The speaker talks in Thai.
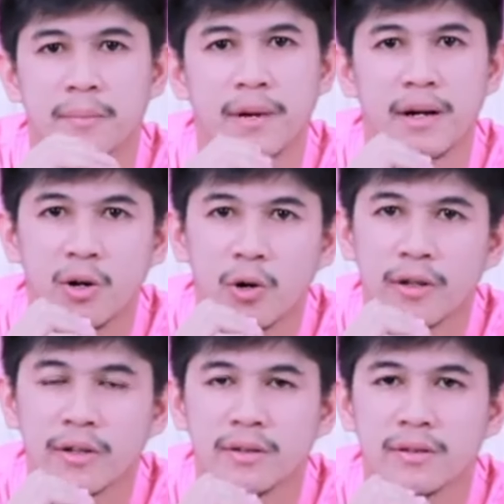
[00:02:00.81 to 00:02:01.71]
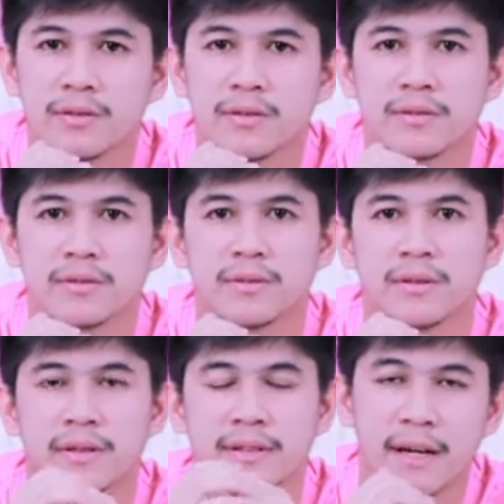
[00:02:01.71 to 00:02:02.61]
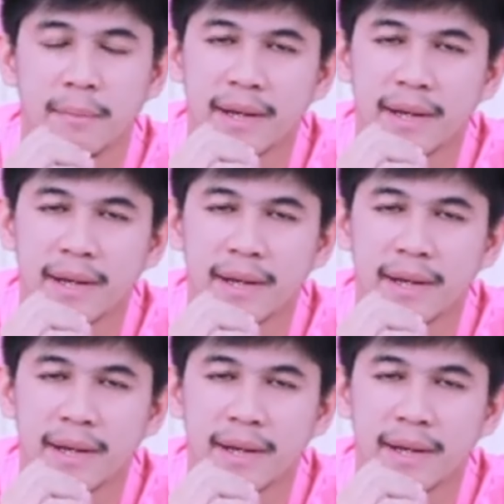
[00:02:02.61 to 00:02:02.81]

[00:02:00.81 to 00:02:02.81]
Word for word: บางคนยังไม่